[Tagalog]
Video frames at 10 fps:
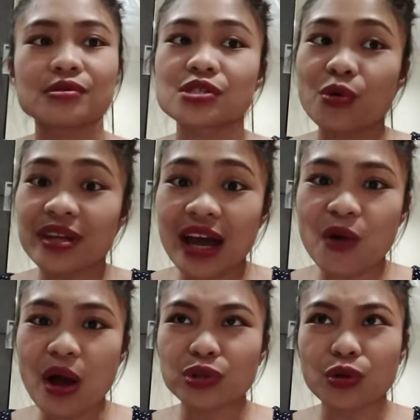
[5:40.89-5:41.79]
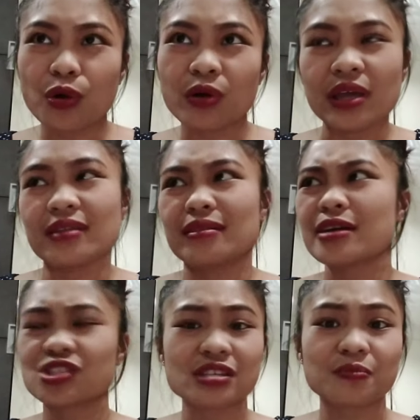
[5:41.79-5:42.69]
So, ginagawa ko to
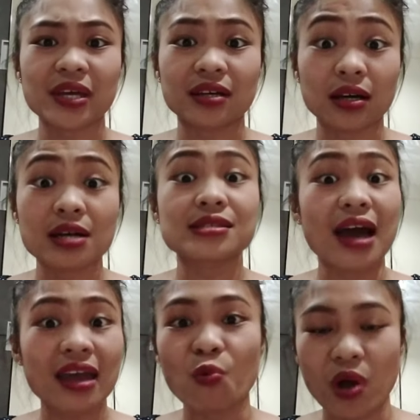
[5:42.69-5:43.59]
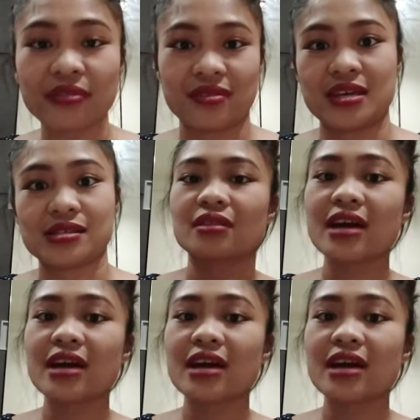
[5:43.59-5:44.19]
not just because I want this,